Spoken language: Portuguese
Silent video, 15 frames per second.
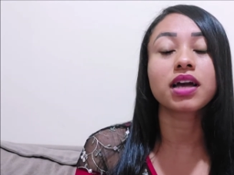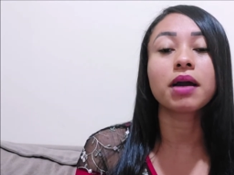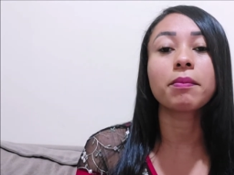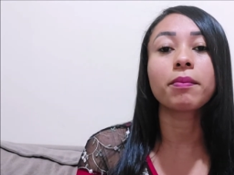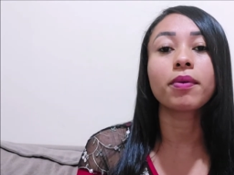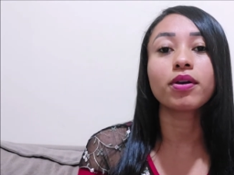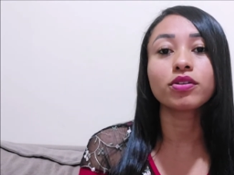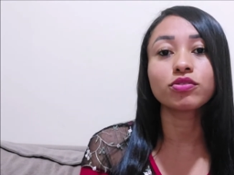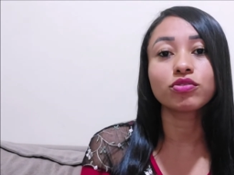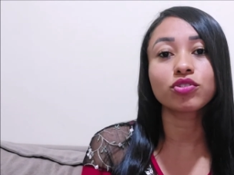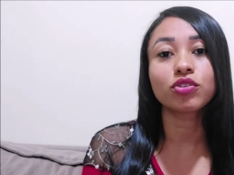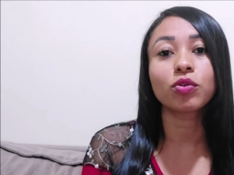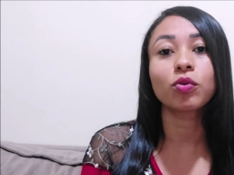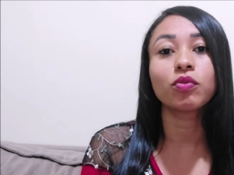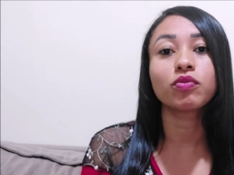Após o
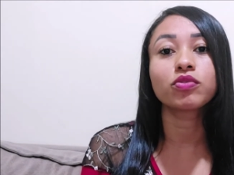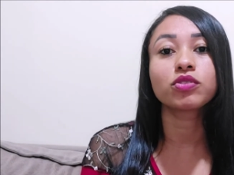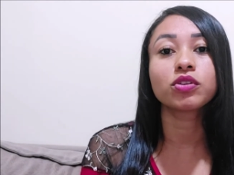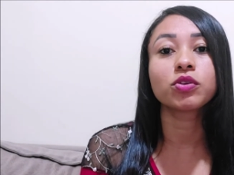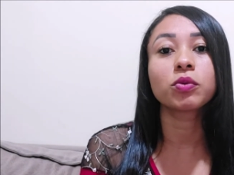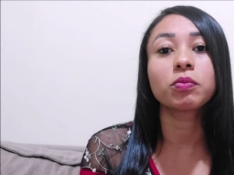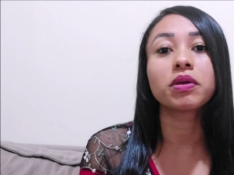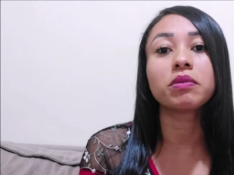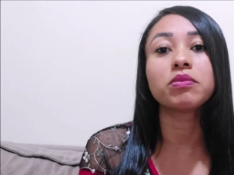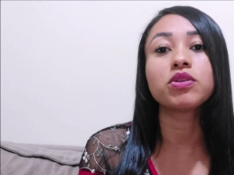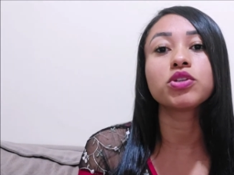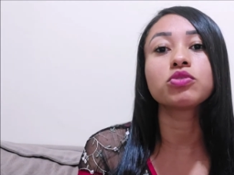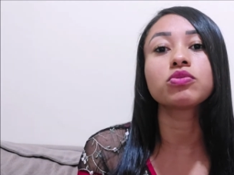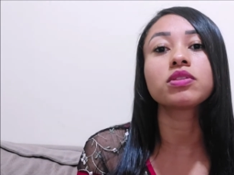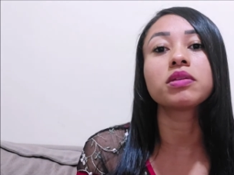dilúvio, o Senhor
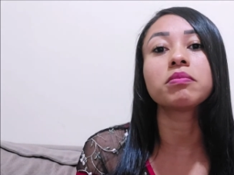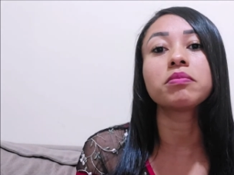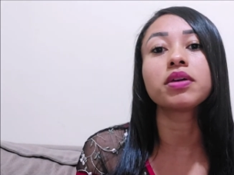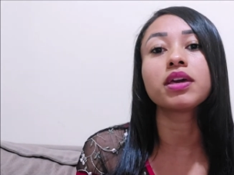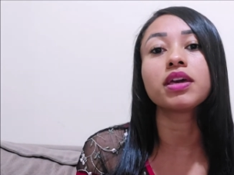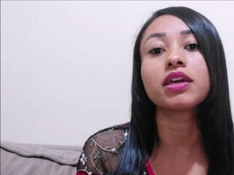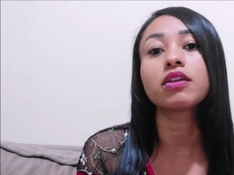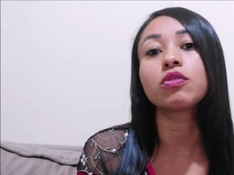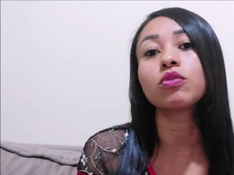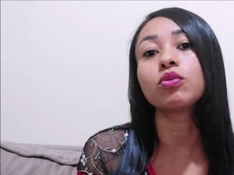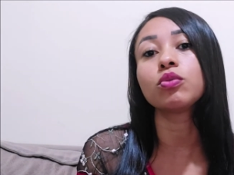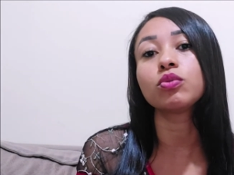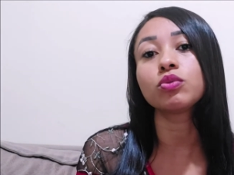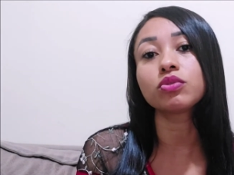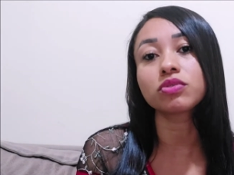permitiu também o
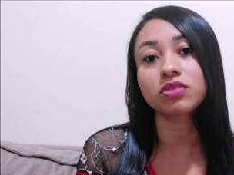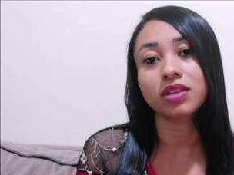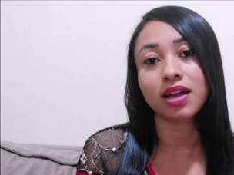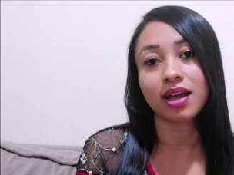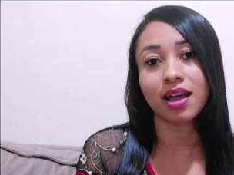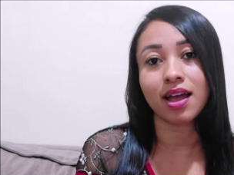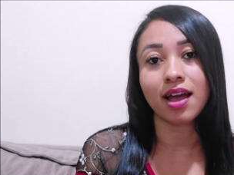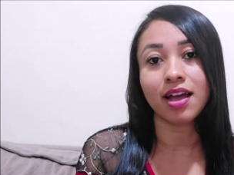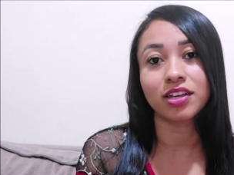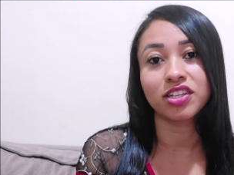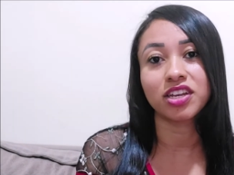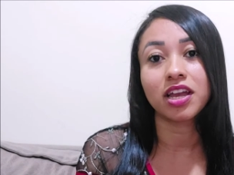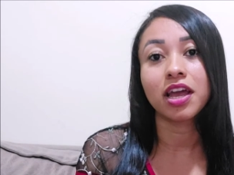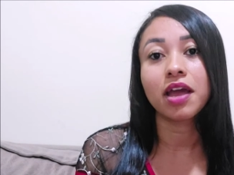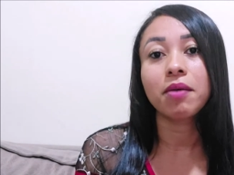uso da carne,
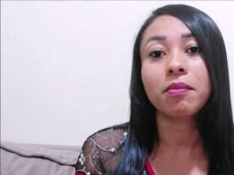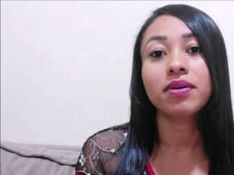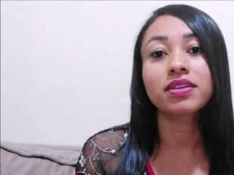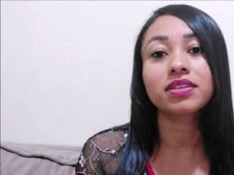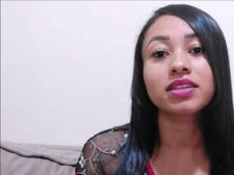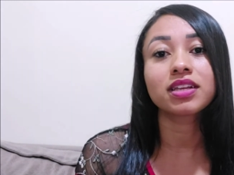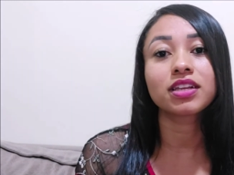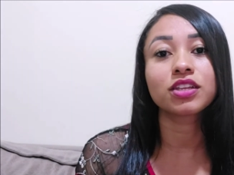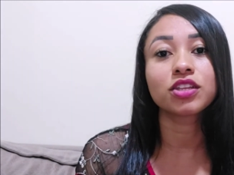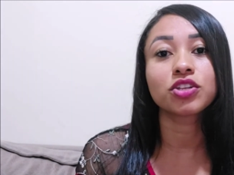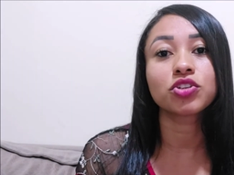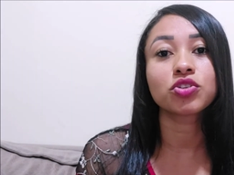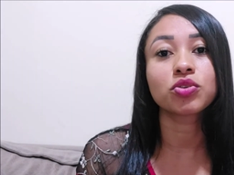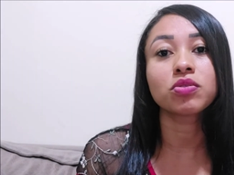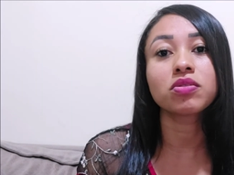mas ele
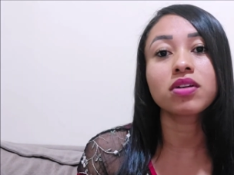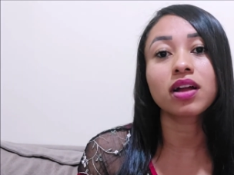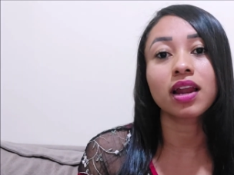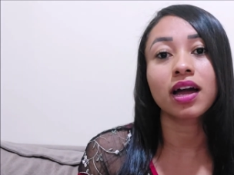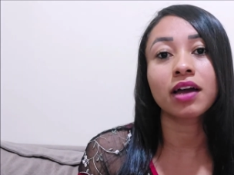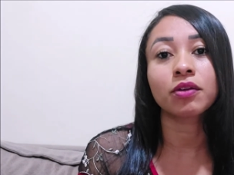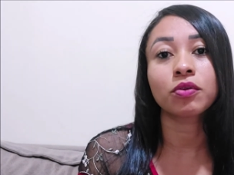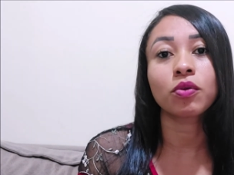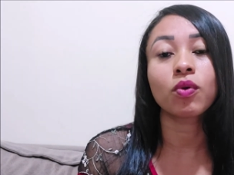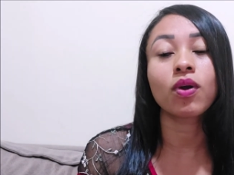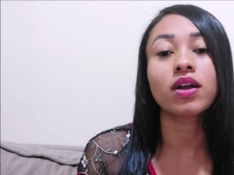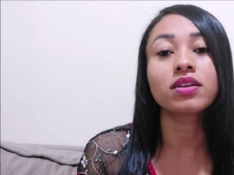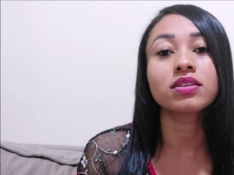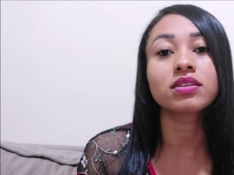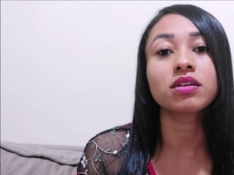deixou claro
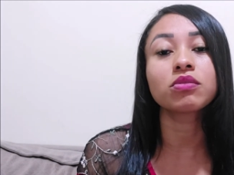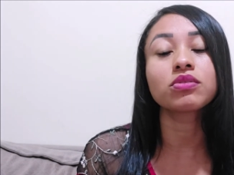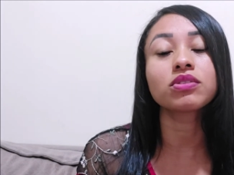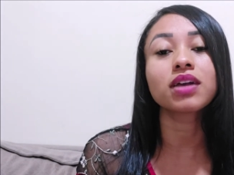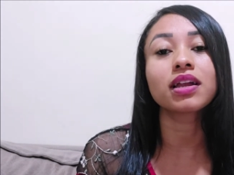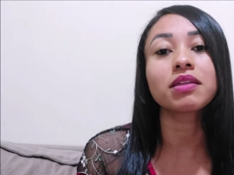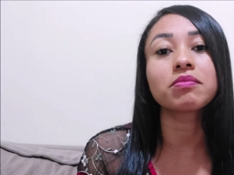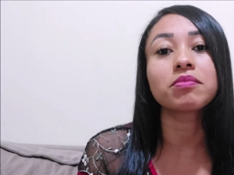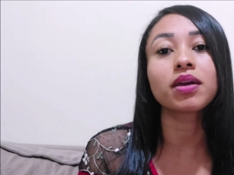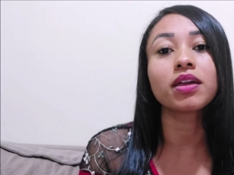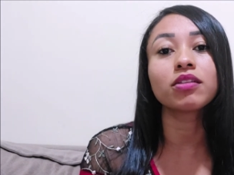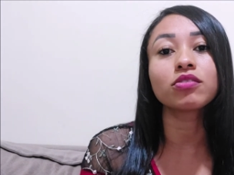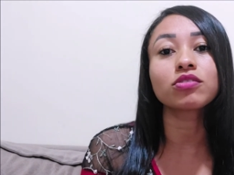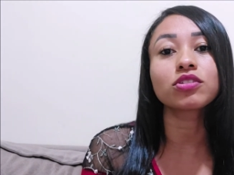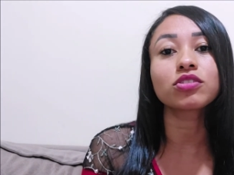quais são os
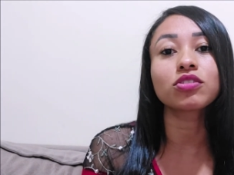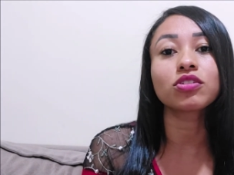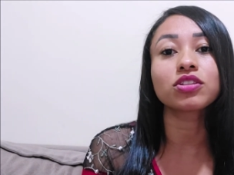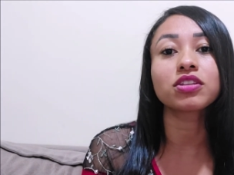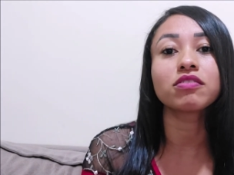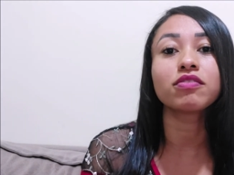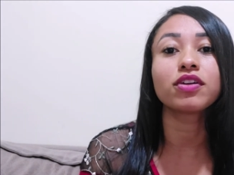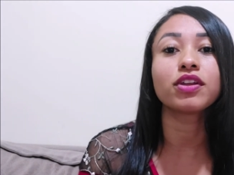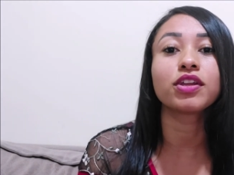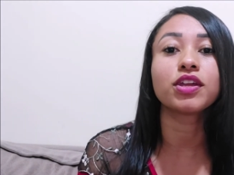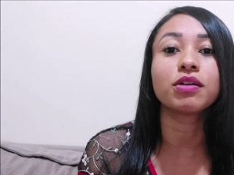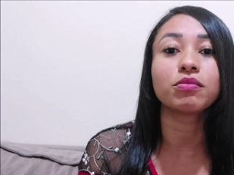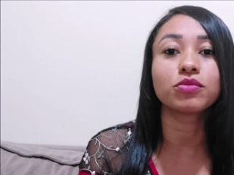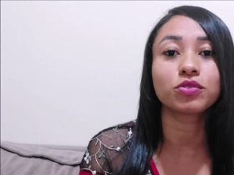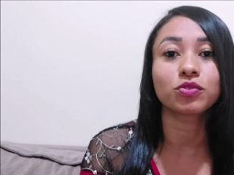alimentos que nós
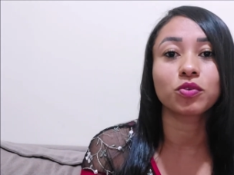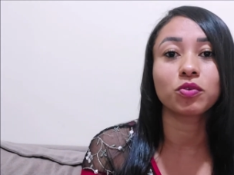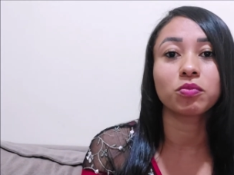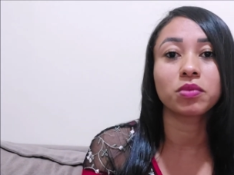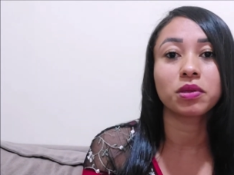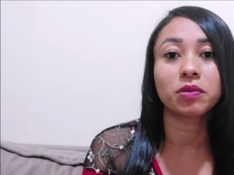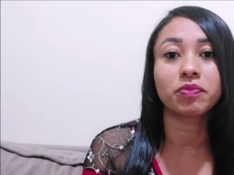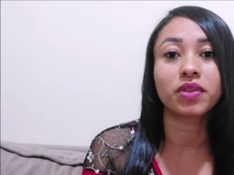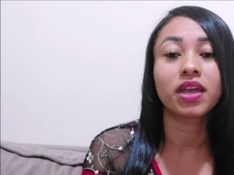deveríamos comer.